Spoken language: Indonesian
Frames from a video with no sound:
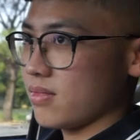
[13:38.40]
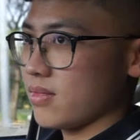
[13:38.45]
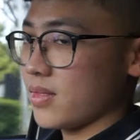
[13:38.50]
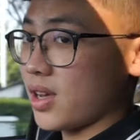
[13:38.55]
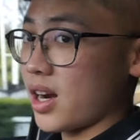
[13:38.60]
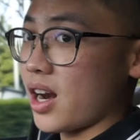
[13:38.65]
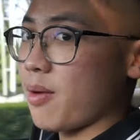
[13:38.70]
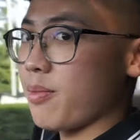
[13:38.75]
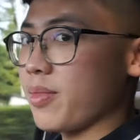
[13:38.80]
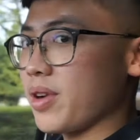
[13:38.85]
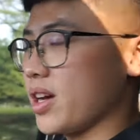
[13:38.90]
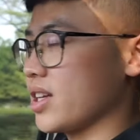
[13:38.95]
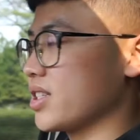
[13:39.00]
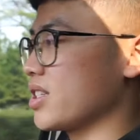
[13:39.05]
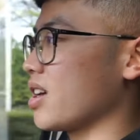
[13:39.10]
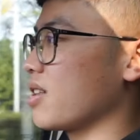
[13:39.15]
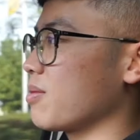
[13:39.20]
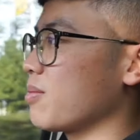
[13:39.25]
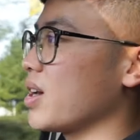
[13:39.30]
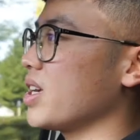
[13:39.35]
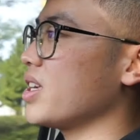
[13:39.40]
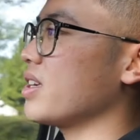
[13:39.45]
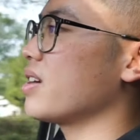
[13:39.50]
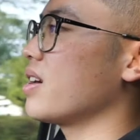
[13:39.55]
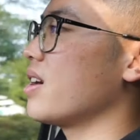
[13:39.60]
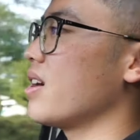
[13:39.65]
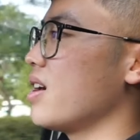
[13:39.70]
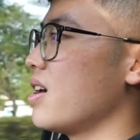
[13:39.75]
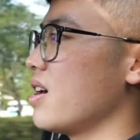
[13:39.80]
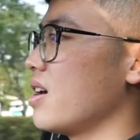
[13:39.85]
kekedapan dengan sangat baik
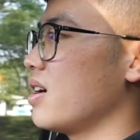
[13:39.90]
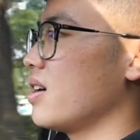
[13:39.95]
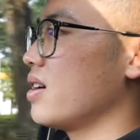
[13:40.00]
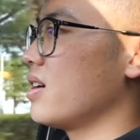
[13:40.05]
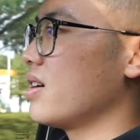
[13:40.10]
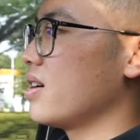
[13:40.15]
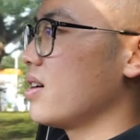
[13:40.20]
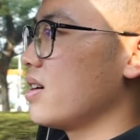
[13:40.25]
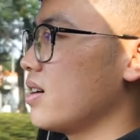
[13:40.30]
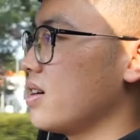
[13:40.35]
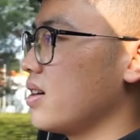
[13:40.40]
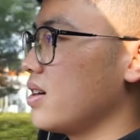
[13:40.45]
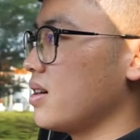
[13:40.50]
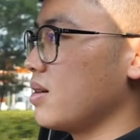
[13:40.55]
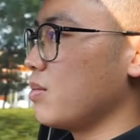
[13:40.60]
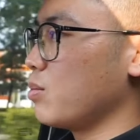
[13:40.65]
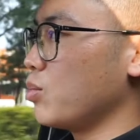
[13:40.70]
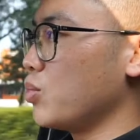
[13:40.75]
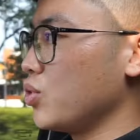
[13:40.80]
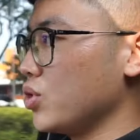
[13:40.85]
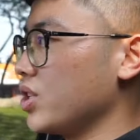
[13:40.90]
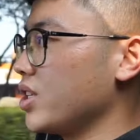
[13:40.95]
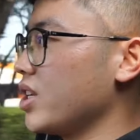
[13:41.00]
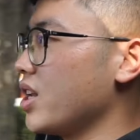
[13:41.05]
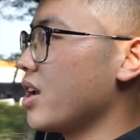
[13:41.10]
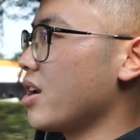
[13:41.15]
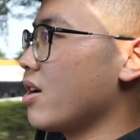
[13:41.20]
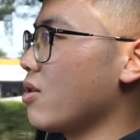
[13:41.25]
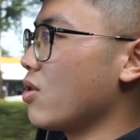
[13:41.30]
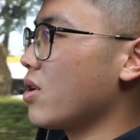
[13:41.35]
bunyi
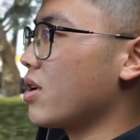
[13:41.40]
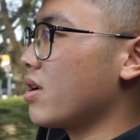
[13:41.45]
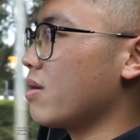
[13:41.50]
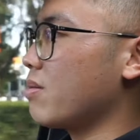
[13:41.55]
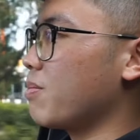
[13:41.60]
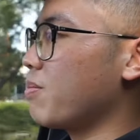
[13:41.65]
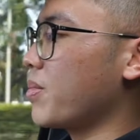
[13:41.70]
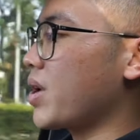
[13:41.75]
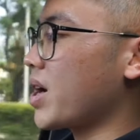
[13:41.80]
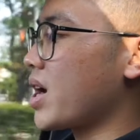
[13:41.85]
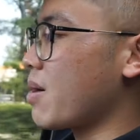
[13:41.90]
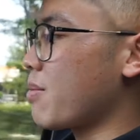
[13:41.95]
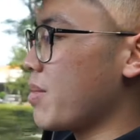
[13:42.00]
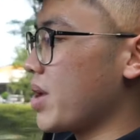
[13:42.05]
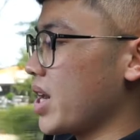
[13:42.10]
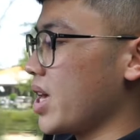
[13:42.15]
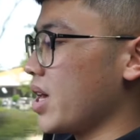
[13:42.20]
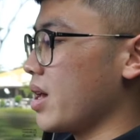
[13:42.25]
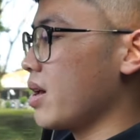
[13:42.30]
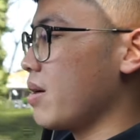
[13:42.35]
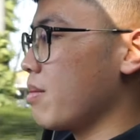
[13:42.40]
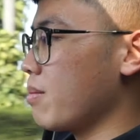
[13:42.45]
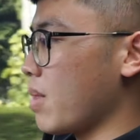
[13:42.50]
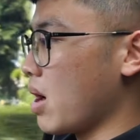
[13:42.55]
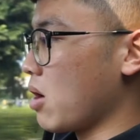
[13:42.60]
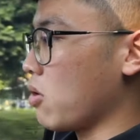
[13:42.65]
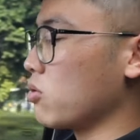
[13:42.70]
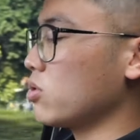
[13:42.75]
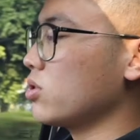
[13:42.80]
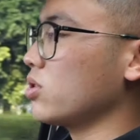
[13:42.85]
dari luar perdamannya
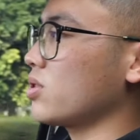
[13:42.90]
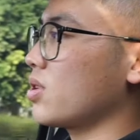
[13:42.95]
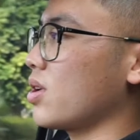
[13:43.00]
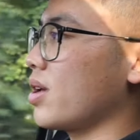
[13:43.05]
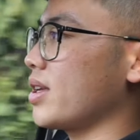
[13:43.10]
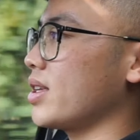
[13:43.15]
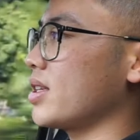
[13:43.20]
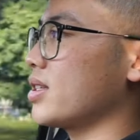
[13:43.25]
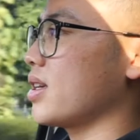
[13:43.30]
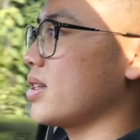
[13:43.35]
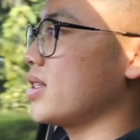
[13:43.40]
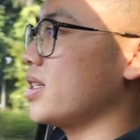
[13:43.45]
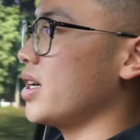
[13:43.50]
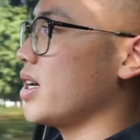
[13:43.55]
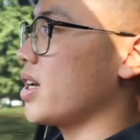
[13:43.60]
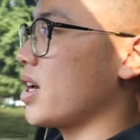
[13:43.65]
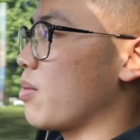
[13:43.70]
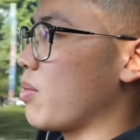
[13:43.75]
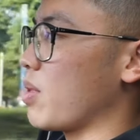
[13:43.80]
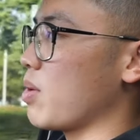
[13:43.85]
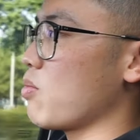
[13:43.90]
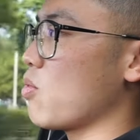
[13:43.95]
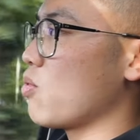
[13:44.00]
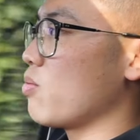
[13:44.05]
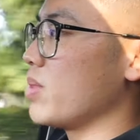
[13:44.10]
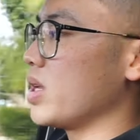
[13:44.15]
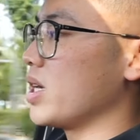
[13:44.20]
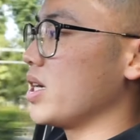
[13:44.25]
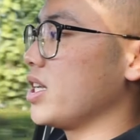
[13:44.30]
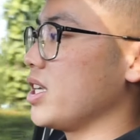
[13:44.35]
bagus hanya saja yang namanya
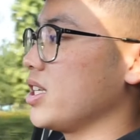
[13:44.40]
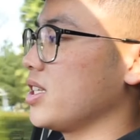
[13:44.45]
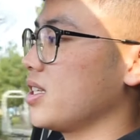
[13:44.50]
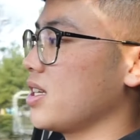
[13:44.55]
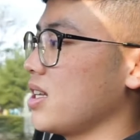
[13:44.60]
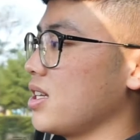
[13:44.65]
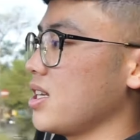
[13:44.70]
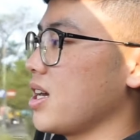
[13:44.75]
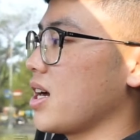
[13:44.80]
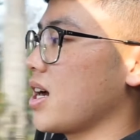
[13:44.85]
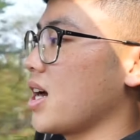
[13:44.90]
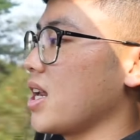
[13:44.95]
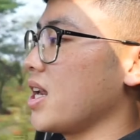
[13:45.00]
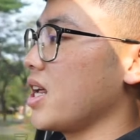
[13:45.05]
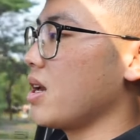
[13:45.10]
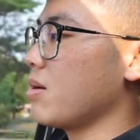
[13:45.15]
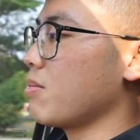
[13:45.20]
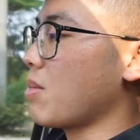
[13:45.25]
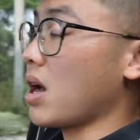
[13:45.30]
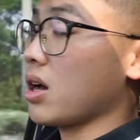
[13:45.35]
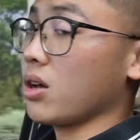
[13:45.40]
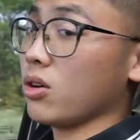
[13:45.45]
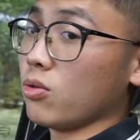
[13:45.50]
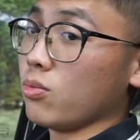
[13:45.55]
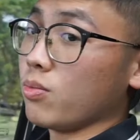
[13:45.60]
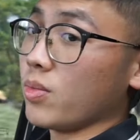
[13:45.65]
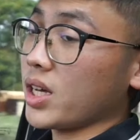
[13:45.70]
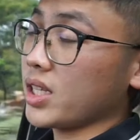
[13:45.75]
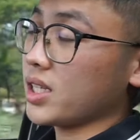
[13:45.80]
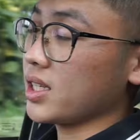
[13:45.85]
mobil diesel ya kalian
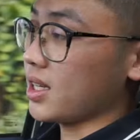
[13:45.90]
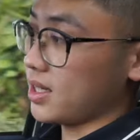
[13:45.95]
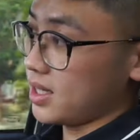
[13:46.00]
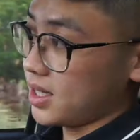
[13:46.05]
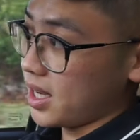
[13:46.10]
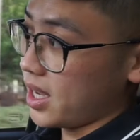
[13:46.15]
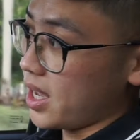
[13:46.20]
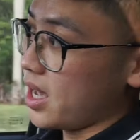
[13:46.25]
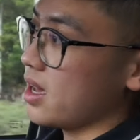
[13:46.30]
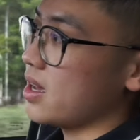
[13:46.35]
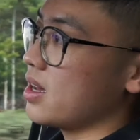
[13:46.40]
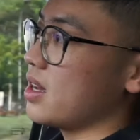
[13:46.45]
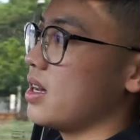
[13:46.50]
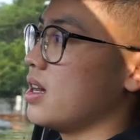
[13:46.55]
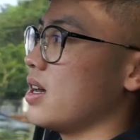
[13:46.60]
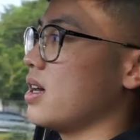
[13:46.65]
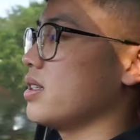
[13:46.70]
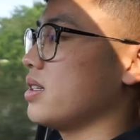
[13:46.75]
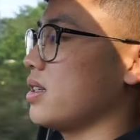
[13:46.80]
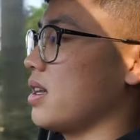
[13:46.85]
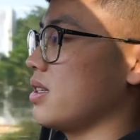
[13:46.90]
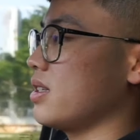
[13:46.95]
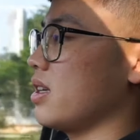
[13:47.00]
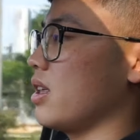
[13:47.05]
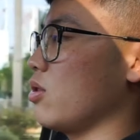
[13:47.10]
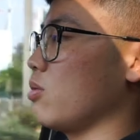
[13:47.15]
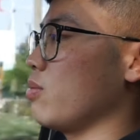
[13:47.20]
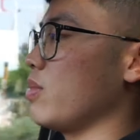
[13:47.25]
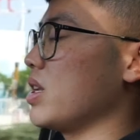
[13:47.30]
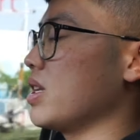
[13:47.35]
maklumkan saja ya salah
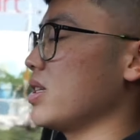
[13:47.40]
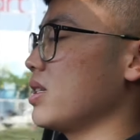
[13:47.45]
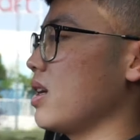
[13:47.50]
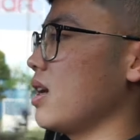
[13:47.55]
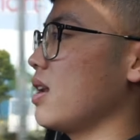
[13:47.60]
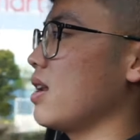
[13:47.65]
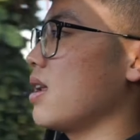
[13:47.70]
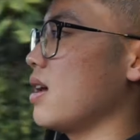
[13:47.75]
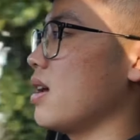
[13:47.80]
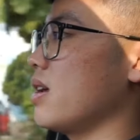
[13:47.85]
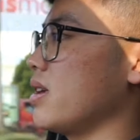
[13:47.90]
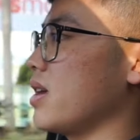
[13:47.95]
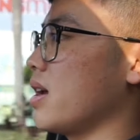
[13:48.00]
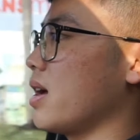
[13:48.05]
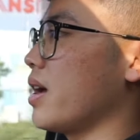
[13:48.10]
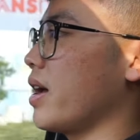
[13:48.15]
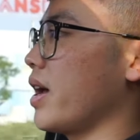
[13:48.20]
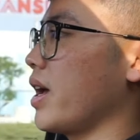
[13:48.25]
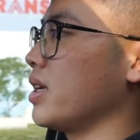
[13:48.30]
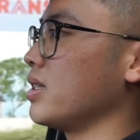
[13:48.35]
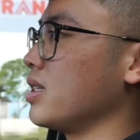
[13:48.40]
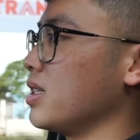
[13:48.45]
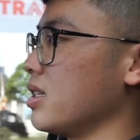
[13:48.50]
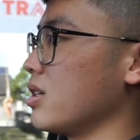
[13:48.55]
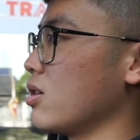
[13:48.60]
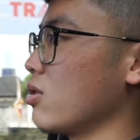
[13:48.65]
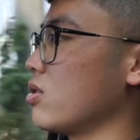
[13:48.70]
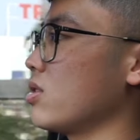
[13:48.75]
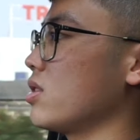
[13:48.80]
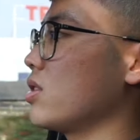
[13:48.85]
satu minusnya adalah ya engine
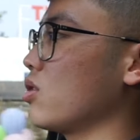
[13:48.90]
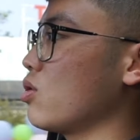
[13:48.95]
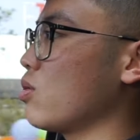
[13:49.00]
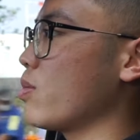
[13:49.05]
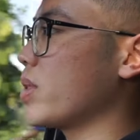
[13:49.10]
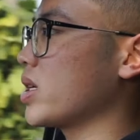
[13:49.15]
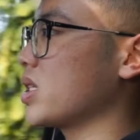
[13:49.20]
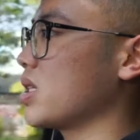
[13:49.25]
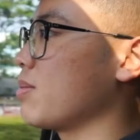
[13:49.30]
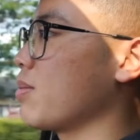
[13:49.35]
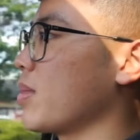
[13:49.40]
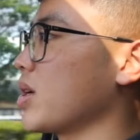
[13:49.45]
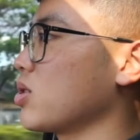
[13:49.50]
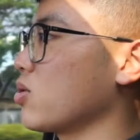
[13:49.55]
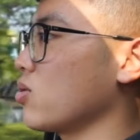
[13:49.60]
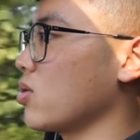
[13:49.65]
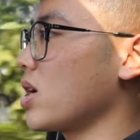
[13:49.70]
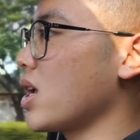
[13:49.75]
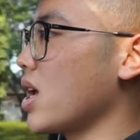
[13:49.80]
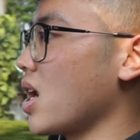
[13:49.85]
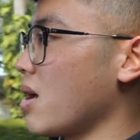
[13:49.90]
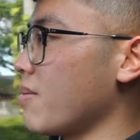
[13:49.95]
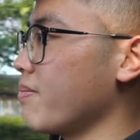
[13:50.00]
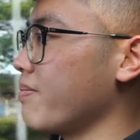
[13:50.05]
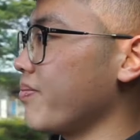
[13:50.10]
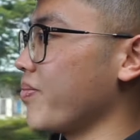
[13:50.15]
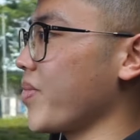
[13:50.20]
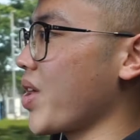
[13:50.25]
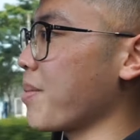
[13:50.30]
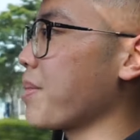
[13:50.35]
noise itu masih masuk ke dalam
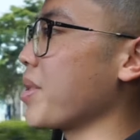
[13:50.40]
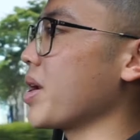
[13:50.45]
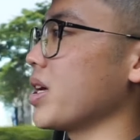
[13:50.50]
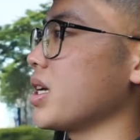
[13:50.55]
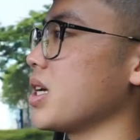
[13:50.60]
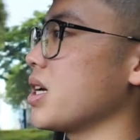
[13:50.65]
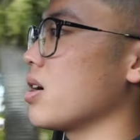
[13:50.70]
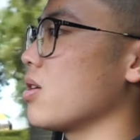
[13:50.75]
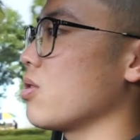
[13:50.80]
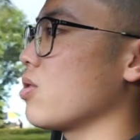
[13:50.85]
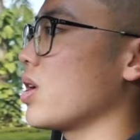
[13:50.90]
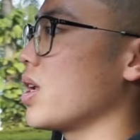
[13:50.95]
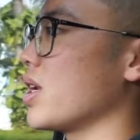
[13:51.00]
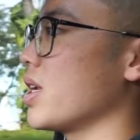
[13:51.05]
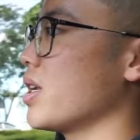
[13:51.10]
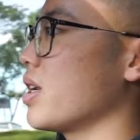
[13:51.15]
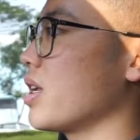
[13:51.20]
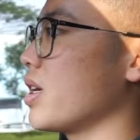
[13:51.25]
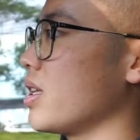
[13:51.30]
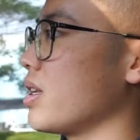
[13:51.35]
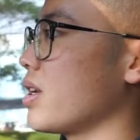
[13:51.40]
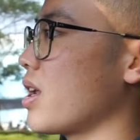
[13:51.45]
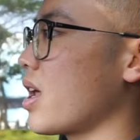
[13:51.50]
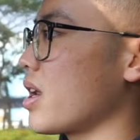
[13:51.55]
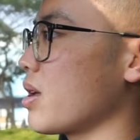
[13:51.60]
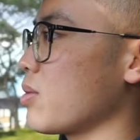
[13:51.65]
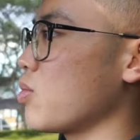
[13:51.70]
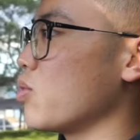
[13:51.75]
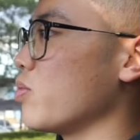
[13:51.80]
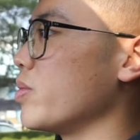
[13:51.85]
apalagi kalau kalian lagi
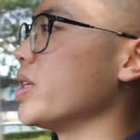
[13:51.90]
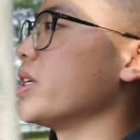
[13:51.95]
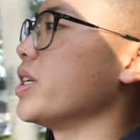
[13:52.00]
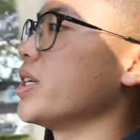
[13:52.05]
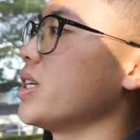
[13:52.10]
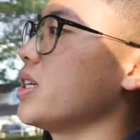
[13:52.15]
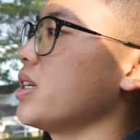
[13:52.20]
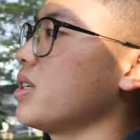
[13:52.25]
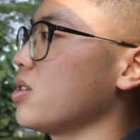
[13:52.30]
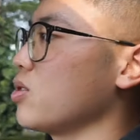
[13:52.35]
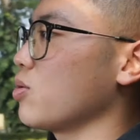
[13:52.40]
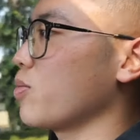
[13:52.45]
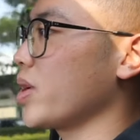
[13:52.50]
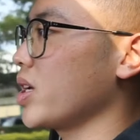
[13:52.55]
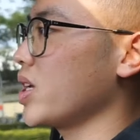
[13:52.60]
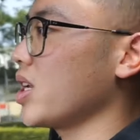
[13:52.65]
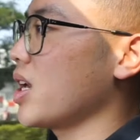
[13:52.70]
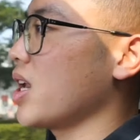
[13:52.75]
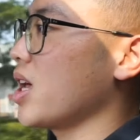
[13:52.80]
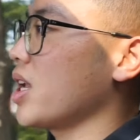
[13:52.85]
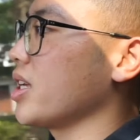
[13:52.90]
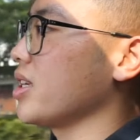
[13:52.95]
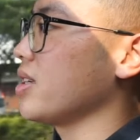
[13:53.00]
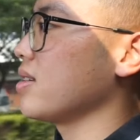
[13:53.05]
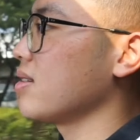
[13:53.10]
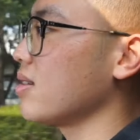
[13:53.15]
narik mobil ini supaya dia lari